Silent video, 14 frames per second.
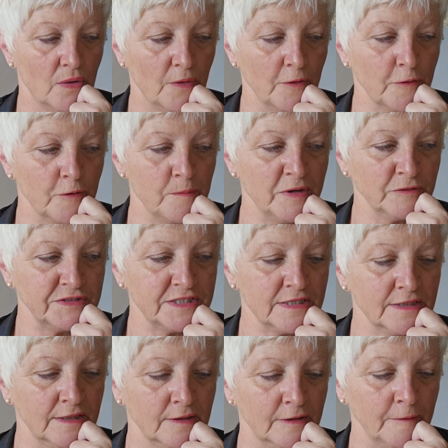euh, comment
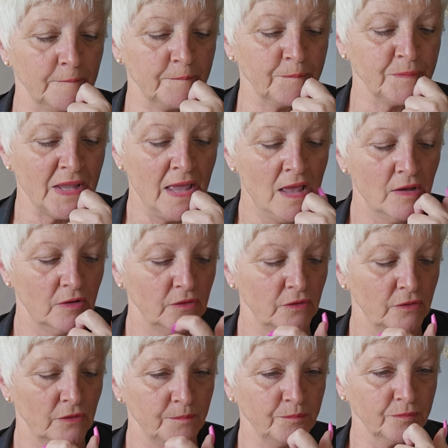dire, euh,
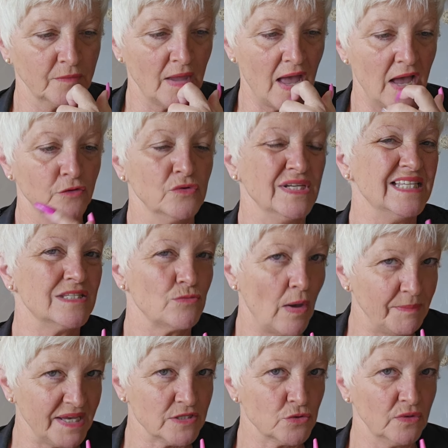euh, à une
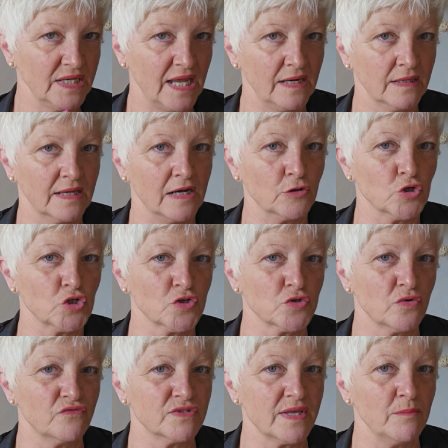histoire personnelle, quelque chose
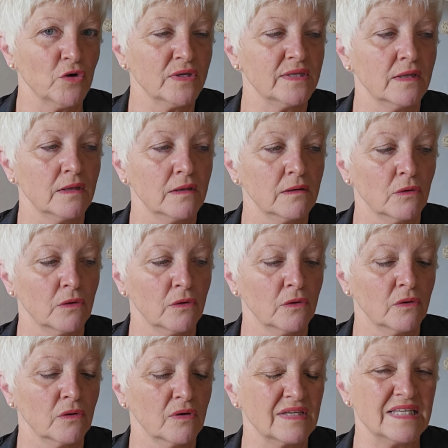que vous aimeriez
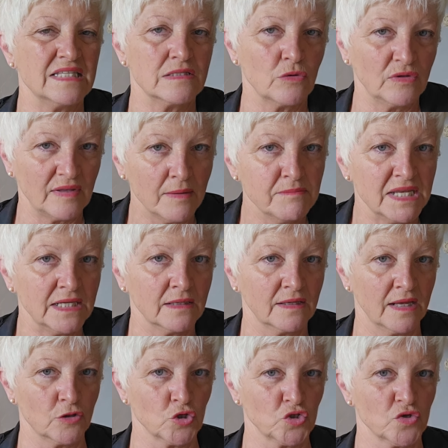qui se termine,
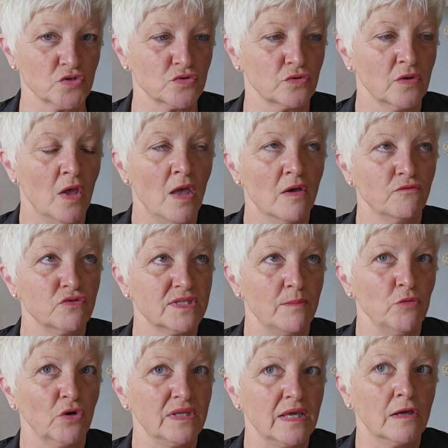quelque chose, que vous
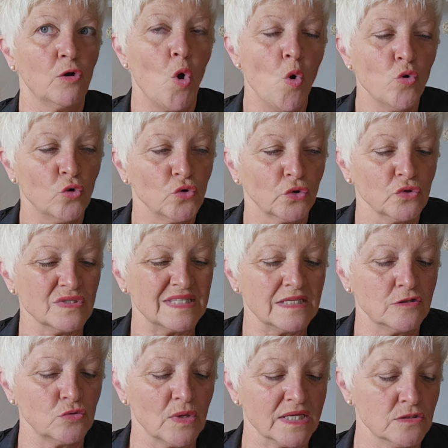aimeriez conclure une
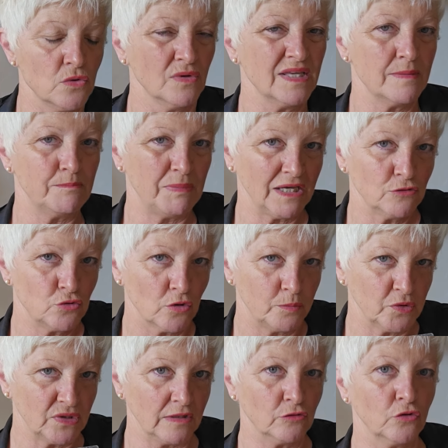situation qui perdure
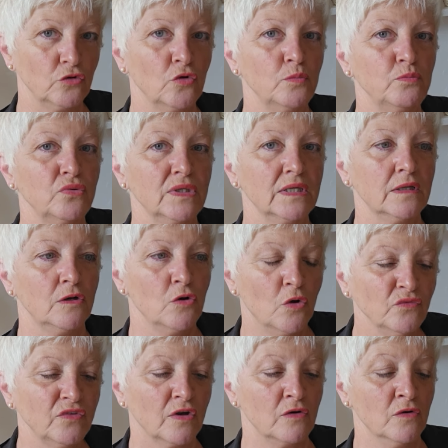peut-être depuis
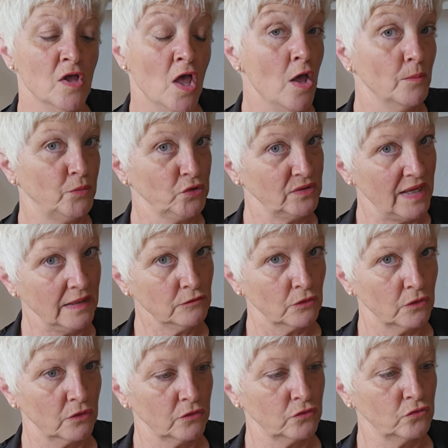longtemps,
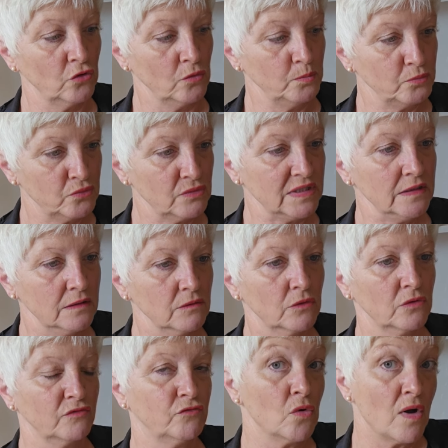peut-être depuis
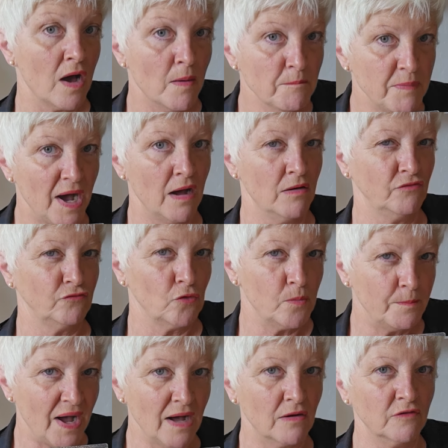vos grands-parents, vos
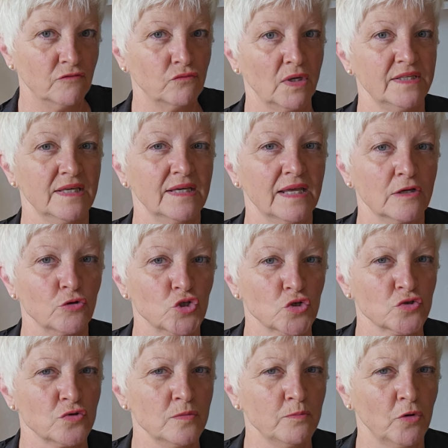parents, voyez, quelque
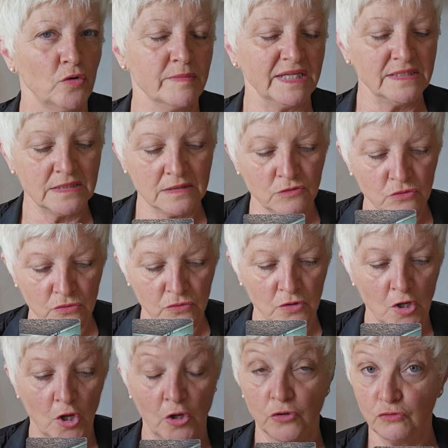chose, une problématique de,
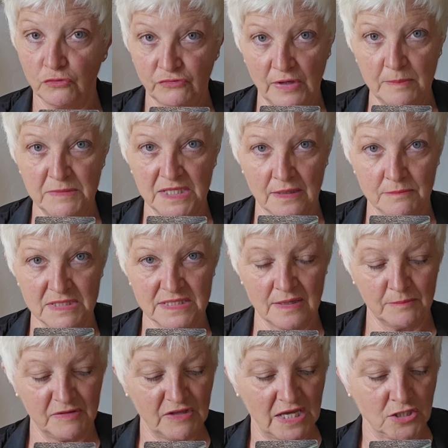famille, hein, mes
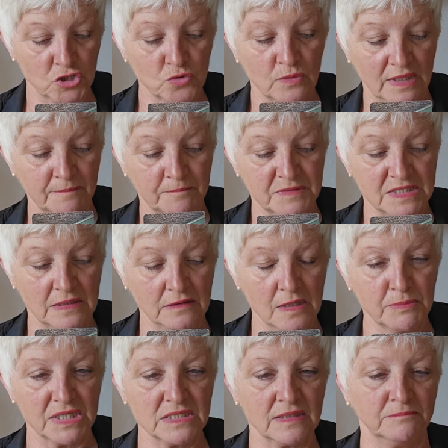amis vierges, ouais, c'est très
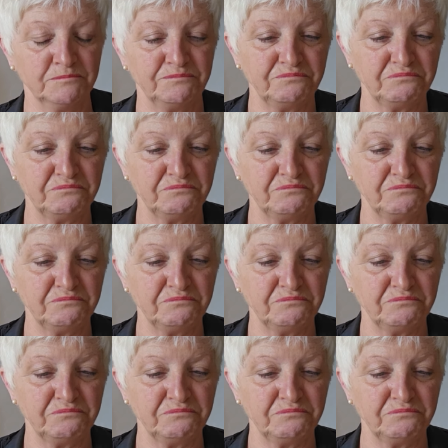présent.